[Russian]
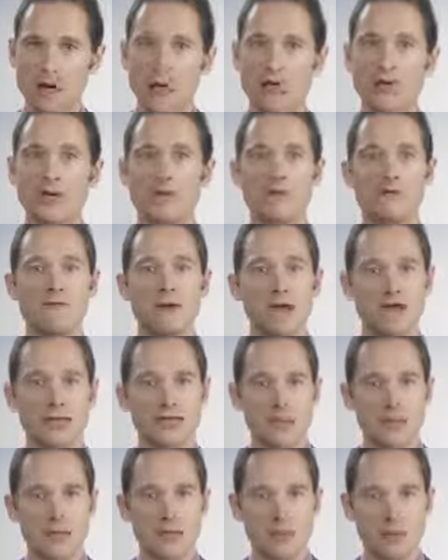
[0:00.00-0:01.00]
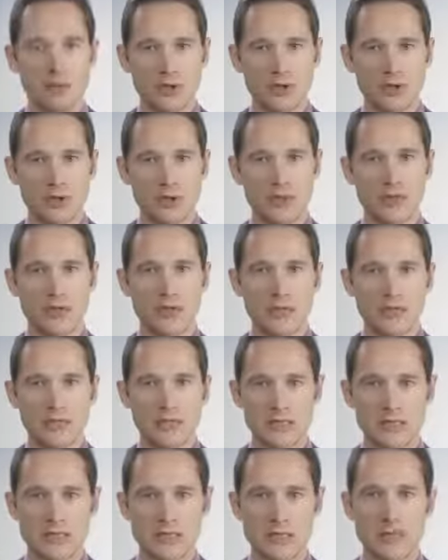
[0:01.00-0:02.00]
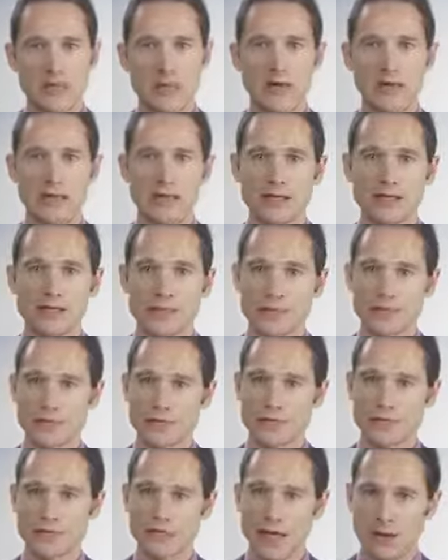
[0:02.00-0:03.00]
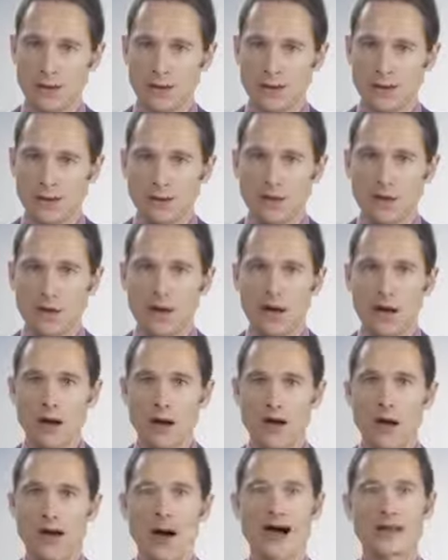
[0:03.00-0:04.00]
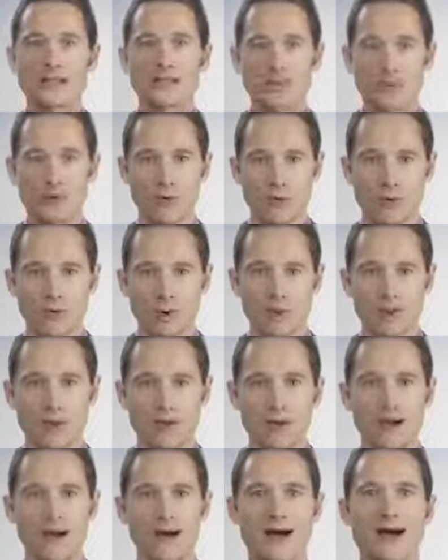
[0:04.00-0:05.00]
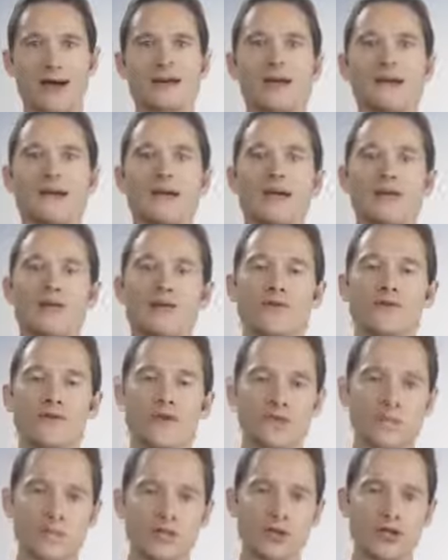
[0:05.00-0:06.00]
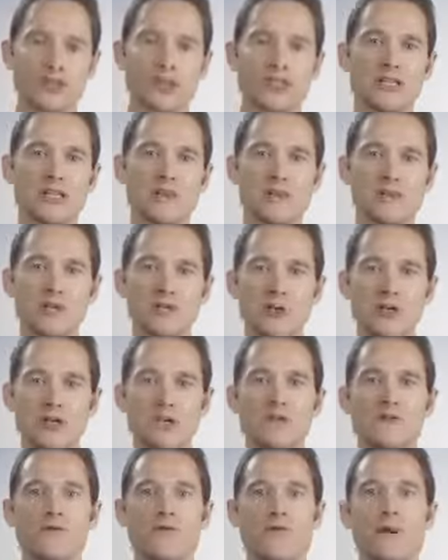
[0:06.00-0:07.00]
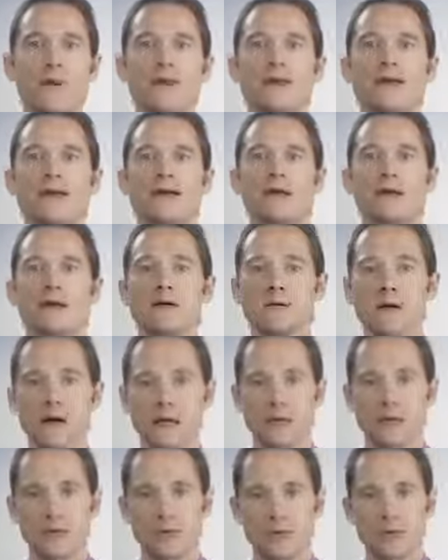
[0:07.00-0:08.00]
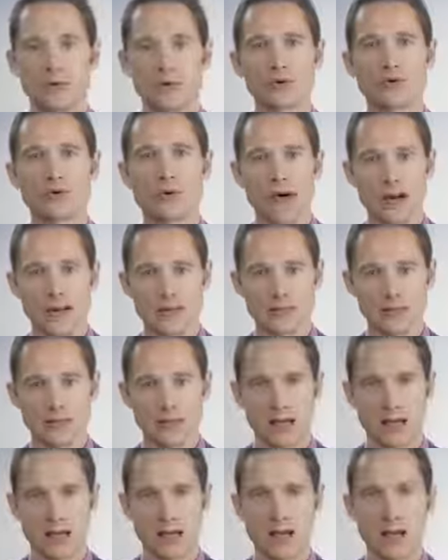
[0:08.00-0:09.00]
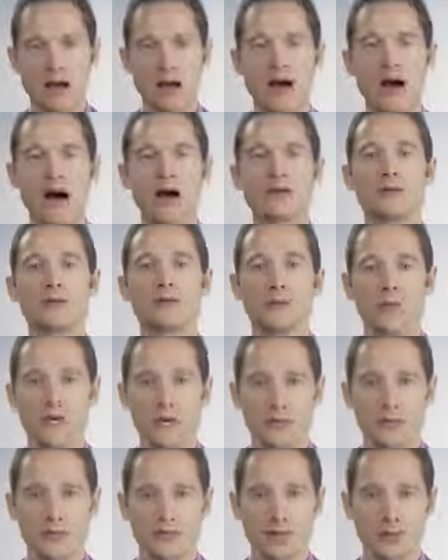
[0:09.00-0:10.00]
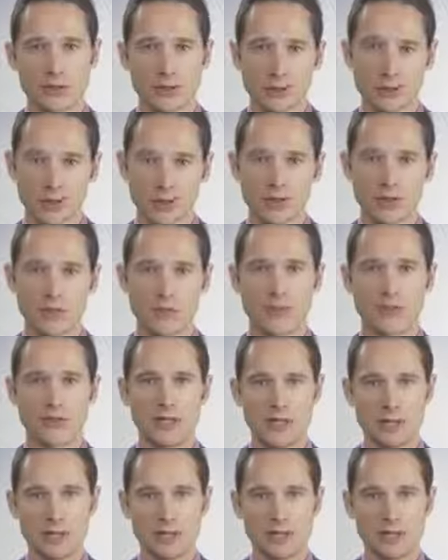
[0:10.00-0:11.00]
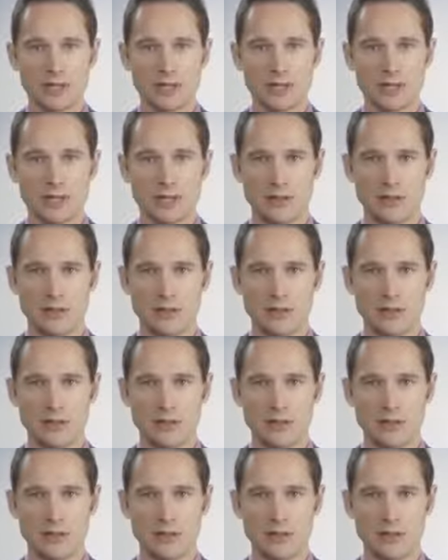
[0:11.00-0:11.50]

он не является химически агрессивным по отношению к витаминам, а с другой – это дает возможность обеспечить вполне адекватную дозу кальция – одну треть от суточной потребности.